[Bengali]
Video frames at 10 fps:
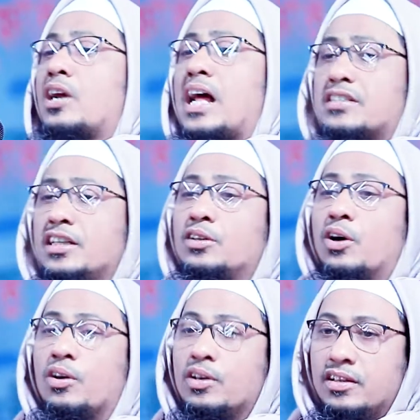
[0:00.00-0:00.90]
জরা জীর্ণ
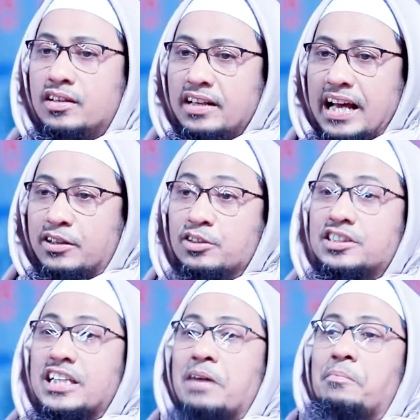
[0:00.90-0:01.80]
এখন
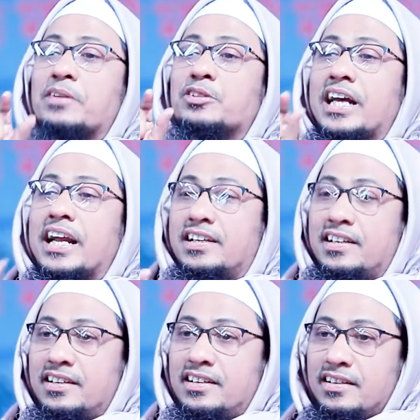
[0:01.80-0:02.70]
সেটা মানুষের
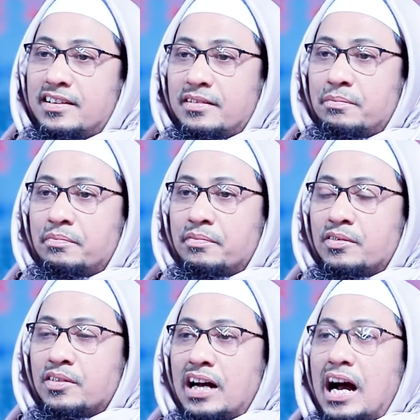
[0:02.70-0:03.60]

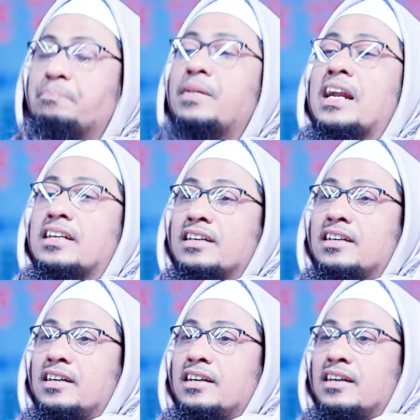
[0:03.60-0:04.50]
আপনার
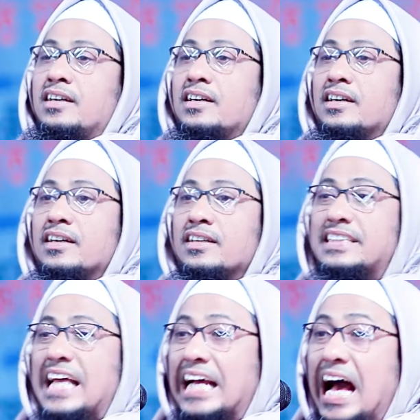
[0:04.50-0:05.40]

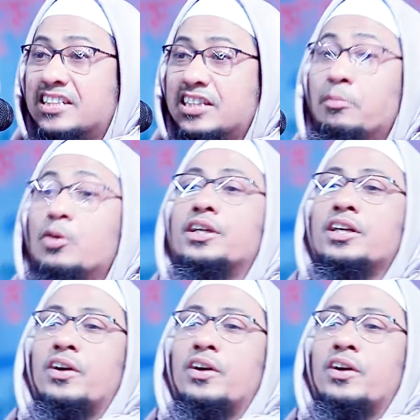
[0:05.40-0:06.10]
দেখার সামগ্রী